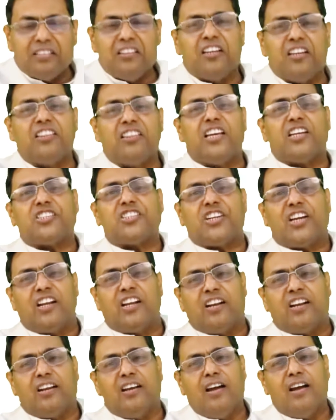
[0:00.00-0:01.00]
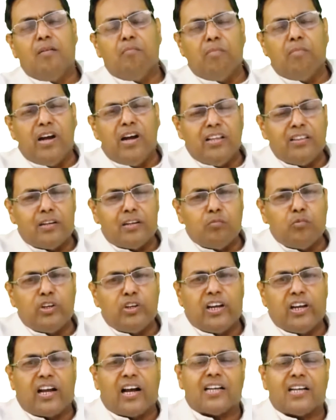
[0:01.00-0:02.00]
निर्देशन महेंद्र
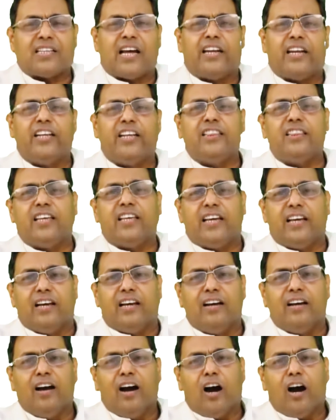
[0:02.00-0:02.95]
मुनि का सानिध्य